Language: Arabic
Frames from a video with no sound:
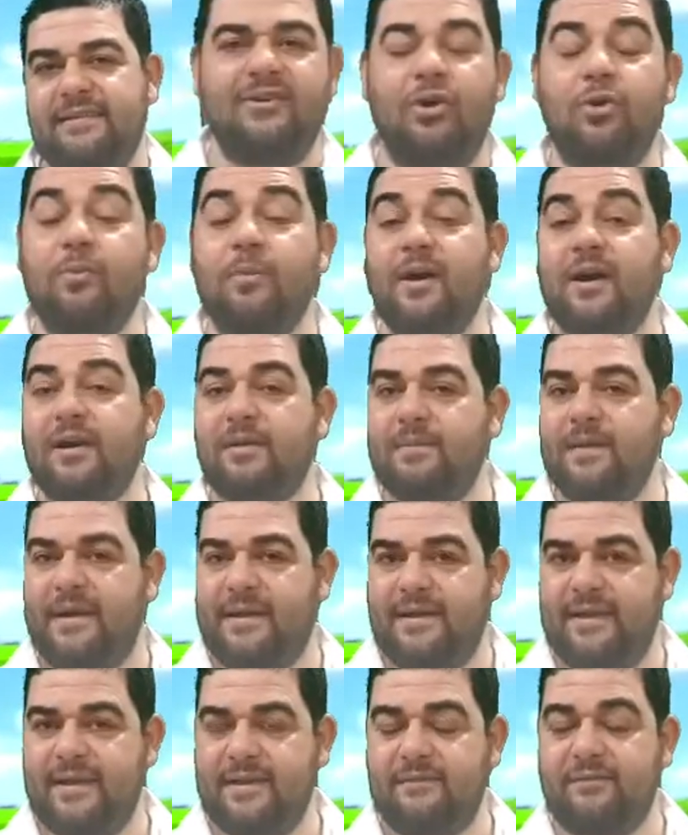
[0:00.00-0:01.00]
هم أربع
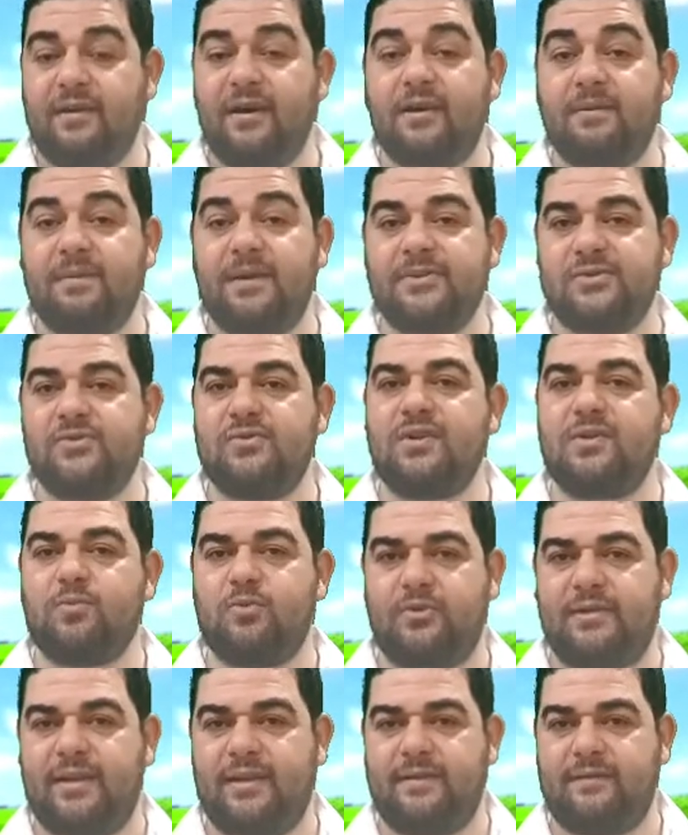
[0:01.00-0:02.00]
آيات في أربع صور
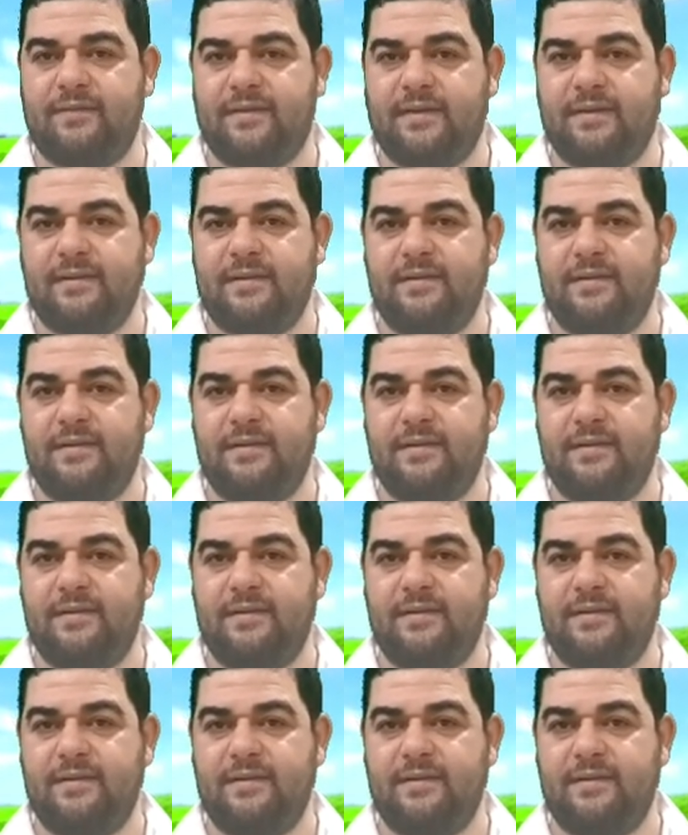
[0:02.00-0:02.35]
مختلفة